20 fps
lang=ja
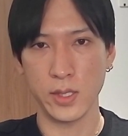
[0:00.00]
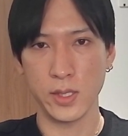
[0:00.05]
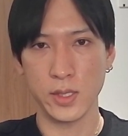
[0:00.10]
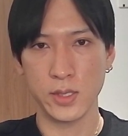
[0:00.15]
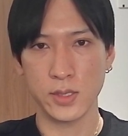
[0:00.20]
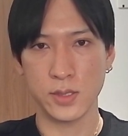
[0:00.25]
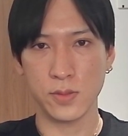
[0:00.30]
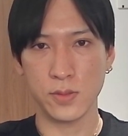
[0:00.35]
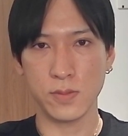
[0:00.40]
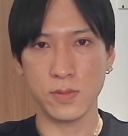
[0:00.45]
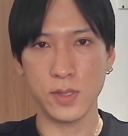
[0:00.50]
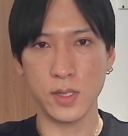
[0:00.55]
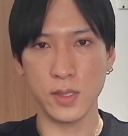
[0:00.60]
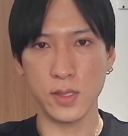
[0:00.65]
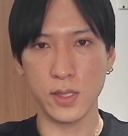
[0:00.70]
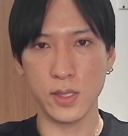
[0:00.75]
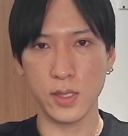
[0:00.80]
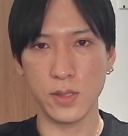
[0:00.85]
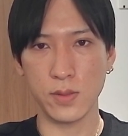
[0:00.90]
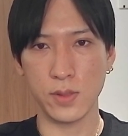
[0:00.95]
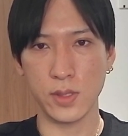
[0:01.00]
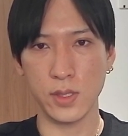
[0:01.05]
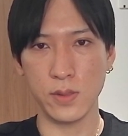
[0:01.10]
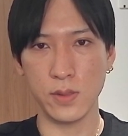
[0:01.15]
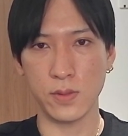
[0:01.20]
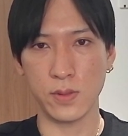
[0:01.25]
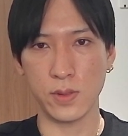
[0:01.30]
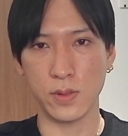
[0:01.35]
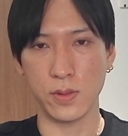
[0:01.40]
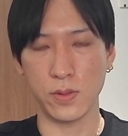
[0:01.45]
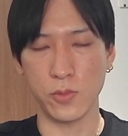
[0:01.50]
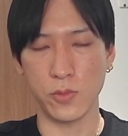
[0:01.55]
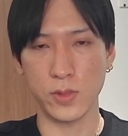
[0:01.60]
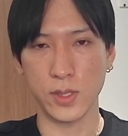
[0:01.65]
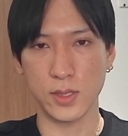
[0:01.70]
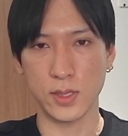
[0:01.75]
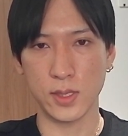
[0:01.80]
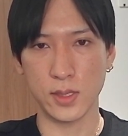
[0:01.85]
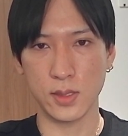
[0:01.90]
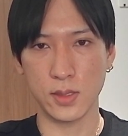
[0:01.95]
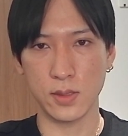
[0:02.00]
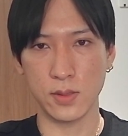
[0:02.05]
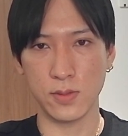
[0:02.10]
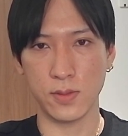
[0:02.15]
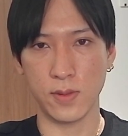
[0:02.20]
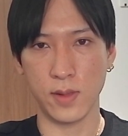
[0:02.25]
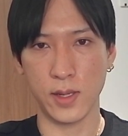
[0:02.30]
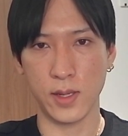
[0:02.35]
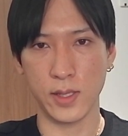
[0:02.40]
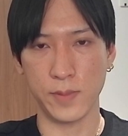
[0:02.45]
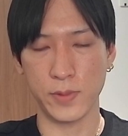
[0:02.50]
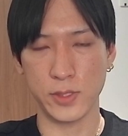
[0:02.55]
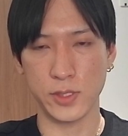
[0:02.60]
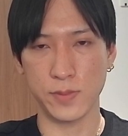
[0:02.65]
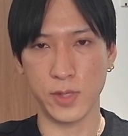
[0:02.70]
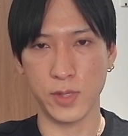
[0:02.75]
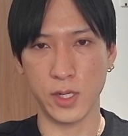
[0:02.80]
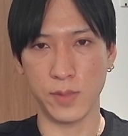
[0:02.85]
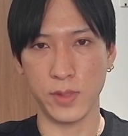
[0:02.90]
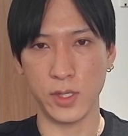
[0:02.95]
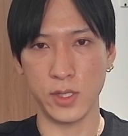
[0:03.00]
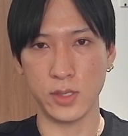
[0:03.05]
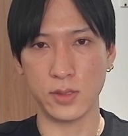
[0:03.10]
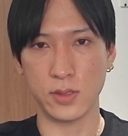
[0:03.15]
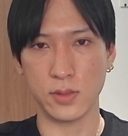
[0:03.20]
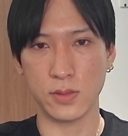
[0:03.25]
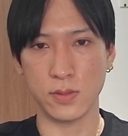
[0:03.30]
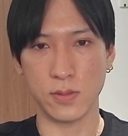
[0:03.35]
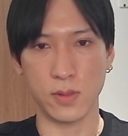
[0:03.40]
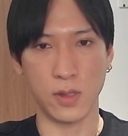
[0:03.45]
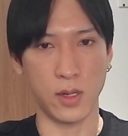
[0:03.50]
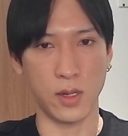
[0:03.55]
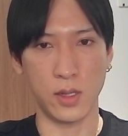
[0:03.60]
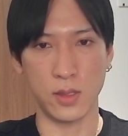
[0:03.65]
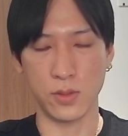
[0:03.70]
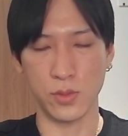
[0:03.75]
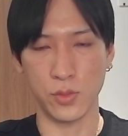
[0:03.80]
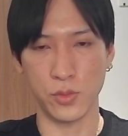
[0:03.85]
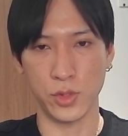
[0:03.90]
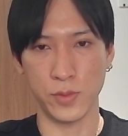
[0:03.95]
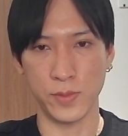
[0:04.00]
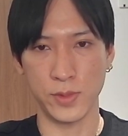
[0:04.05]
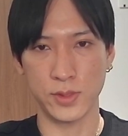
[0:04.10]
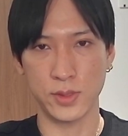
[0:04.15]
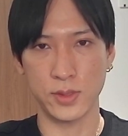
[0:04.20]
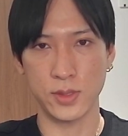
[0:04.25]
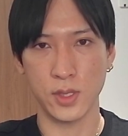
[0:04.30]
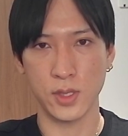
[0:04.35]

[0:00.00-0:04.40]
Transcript: そこあたりの値動きの重たさっていうのは、やっぱしまだ目につくのかなと思います。